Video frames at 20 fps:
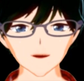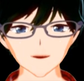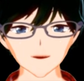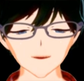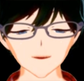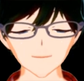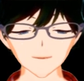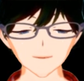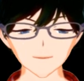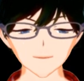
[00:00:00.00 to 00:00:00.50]
打て
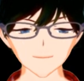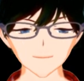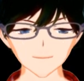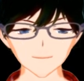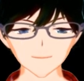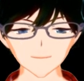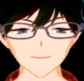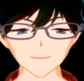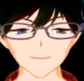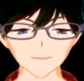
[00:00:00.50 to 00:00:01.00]
なくなるの
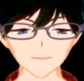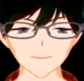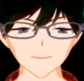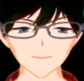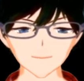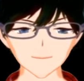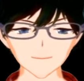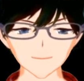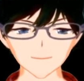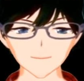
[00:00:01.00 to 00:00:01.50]
で、しか
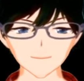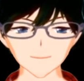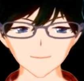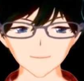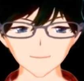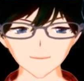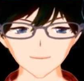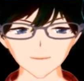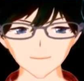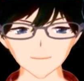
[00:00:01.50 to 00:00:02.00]
もこれ
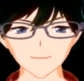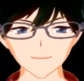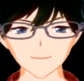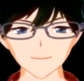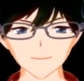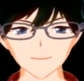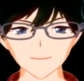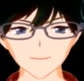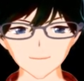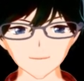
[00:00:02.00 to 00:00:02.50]
が2
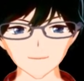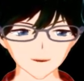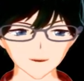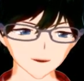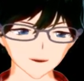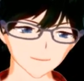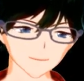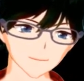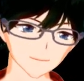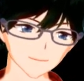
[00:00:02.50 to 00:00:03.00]
ターン
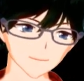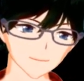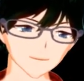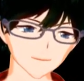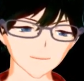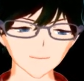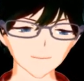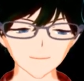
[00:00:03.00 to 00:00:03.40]
というね、